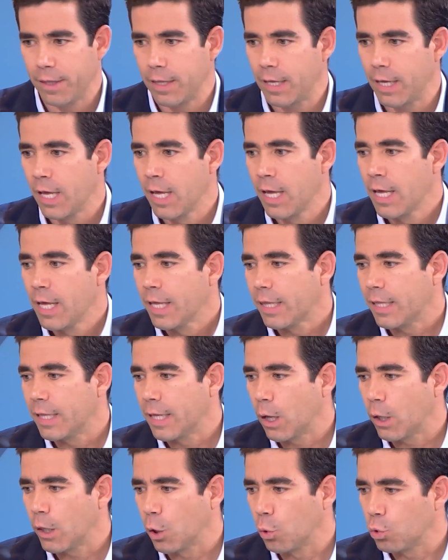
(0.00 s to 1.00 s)
da,
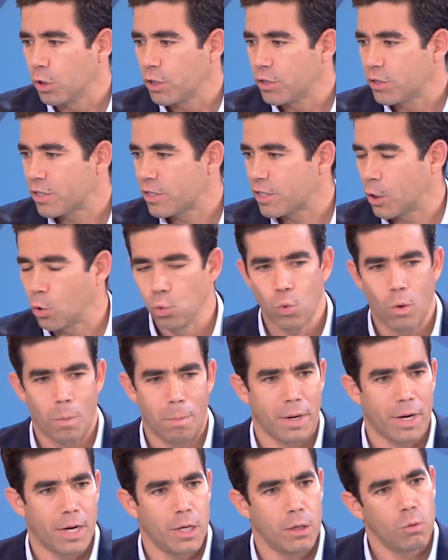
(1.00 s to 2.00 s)
da, da, utilização do
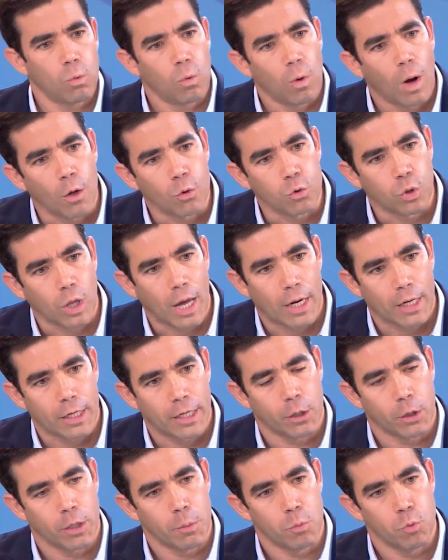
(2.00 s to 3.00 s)
aparelho
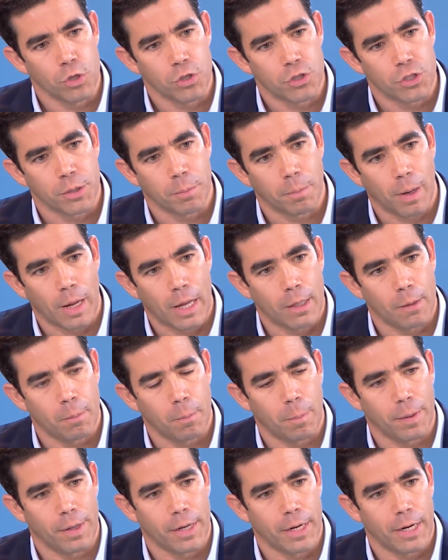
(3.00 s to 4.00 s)
autárquico e municipal
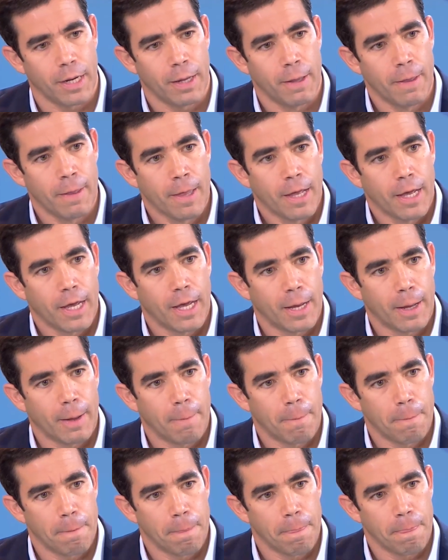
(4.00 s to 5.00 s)
para
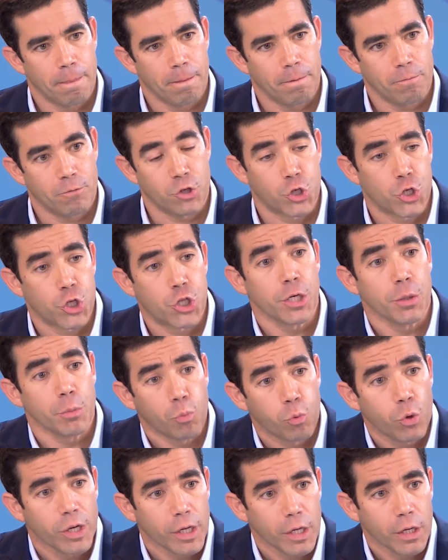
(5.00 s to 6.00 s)
um,
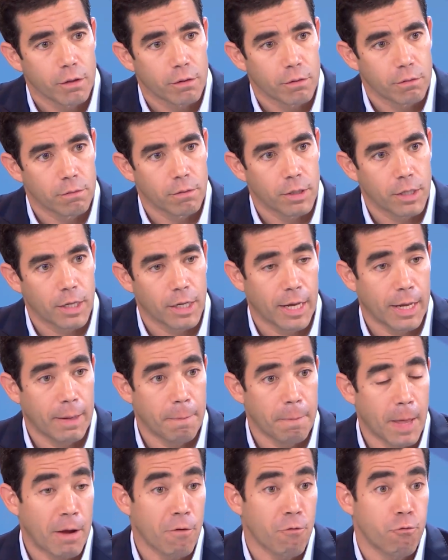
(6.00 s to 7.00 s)
distribuir
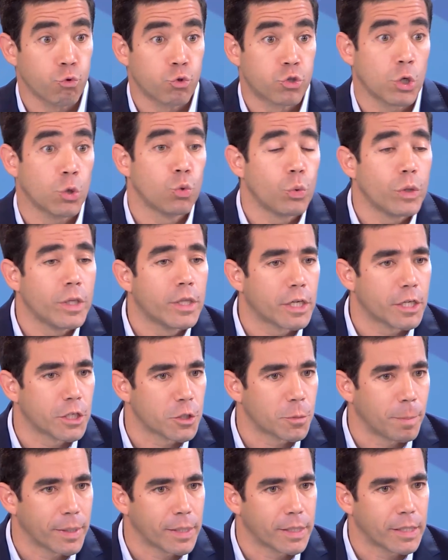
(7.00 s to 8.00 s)
um, em função do
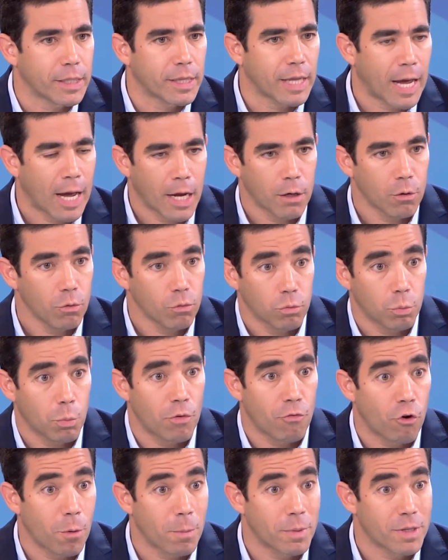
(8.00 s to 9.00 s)
interesse partidário, de uma
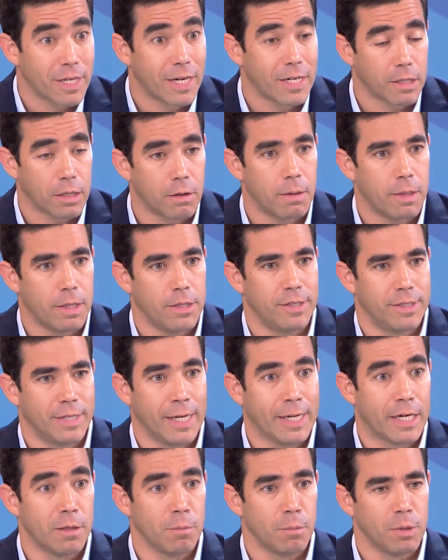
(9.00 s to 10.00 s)
forma certa, de,
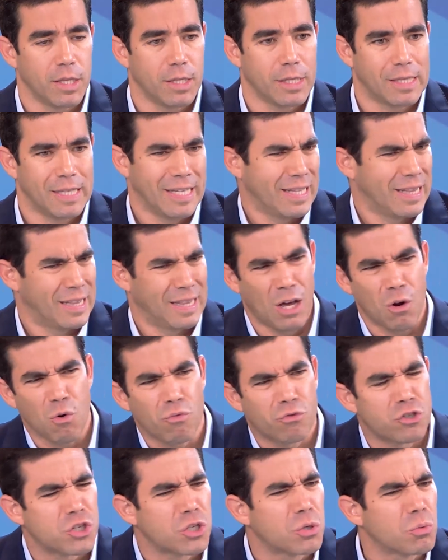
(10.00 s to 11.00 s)
em grande medida clientelar,
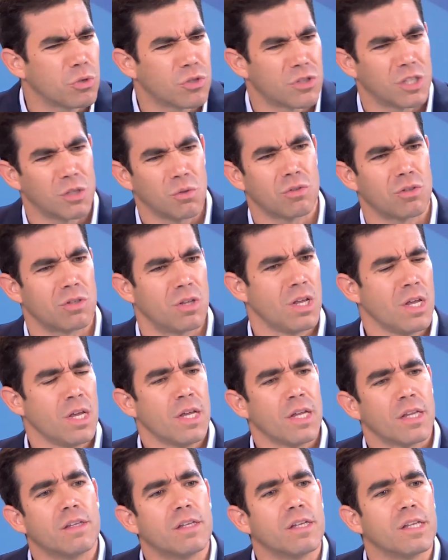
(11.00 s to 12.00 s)
houve distribuição
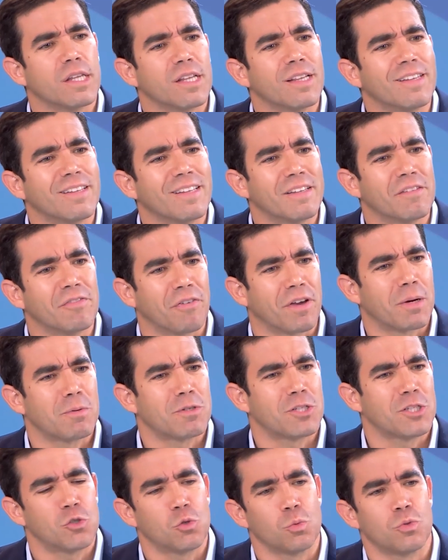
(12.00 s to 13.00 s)
de, de, de
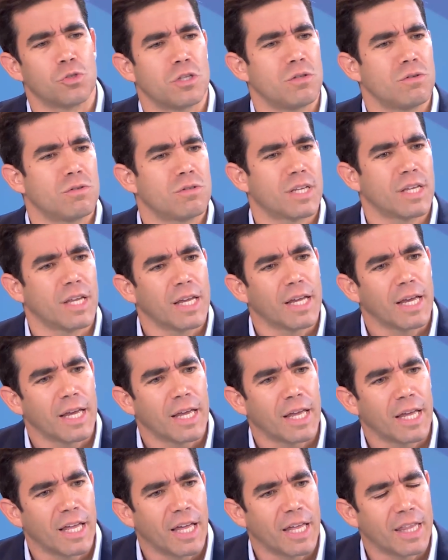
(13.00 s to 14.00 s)
verbas e subsídios a,
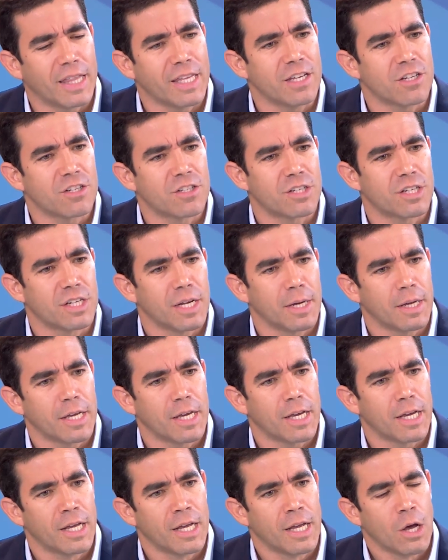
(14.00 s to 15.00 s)
a, a dias e, a,
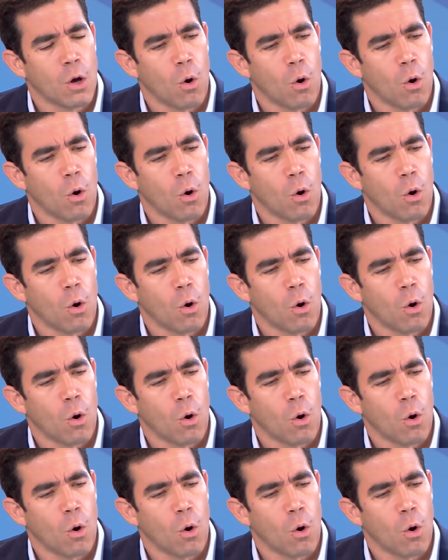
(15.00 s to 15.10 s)
e